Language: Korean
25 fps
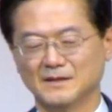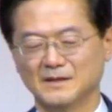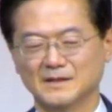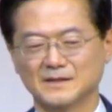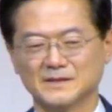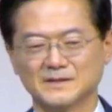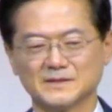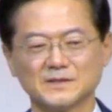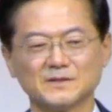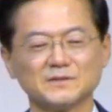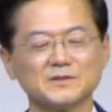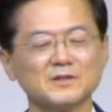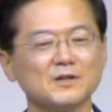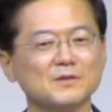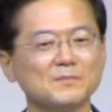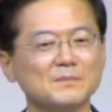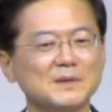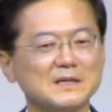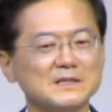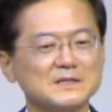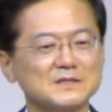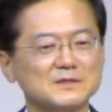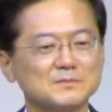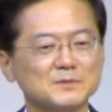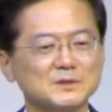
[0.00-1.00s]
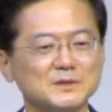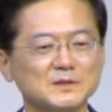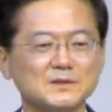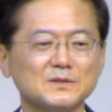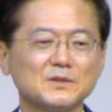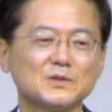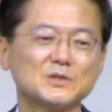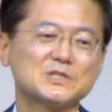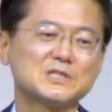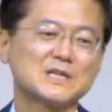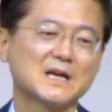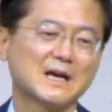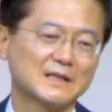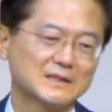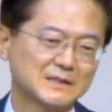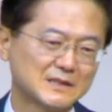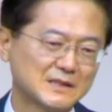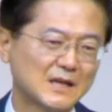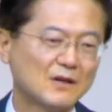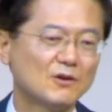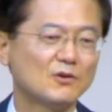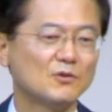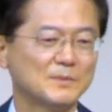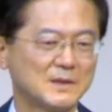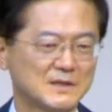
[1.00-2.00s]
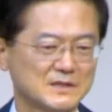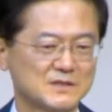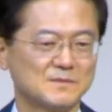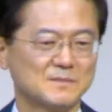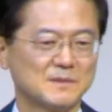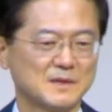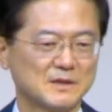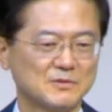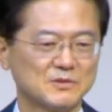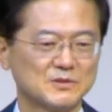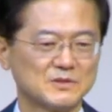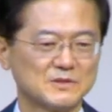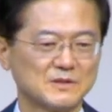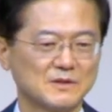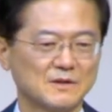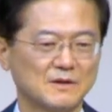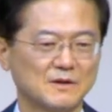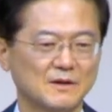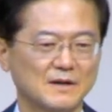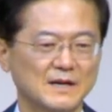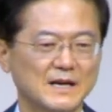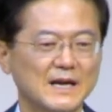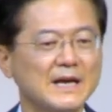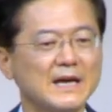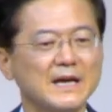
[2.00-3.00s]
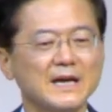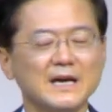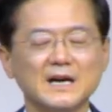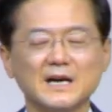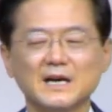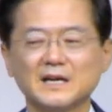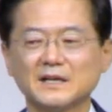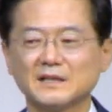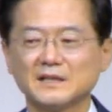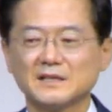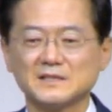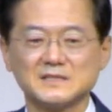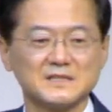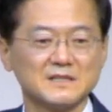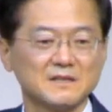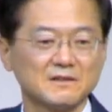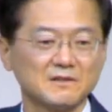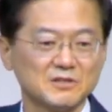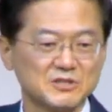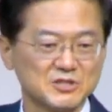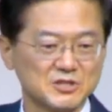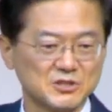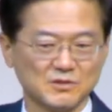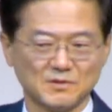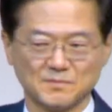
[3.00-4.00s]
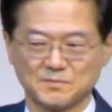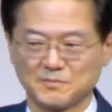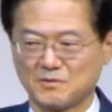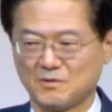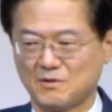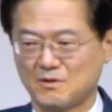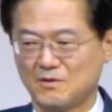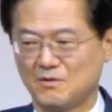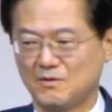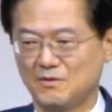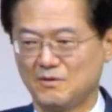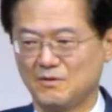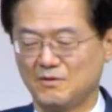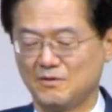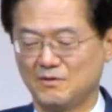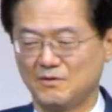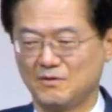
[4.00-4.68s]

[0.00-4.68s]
성경 말씀은 그렇지 않다고 말씀하고 있어요. 해 아래 새 것이 없고,